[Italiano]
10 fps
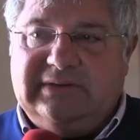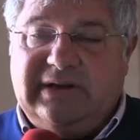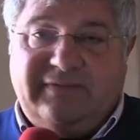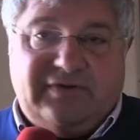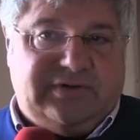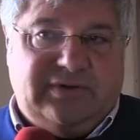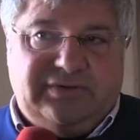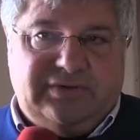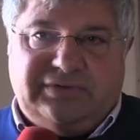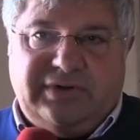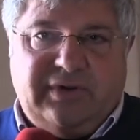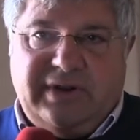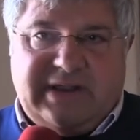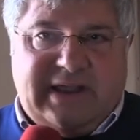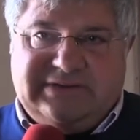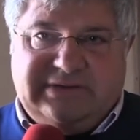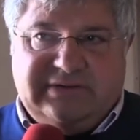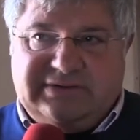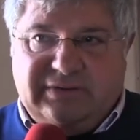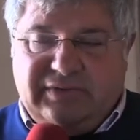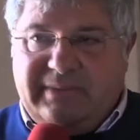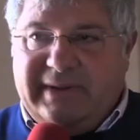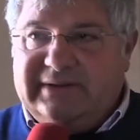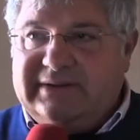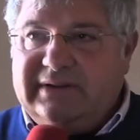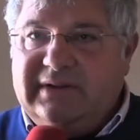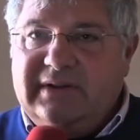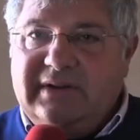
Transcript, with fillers: delle forze dell'ordine sul territorio ah, sicuramente.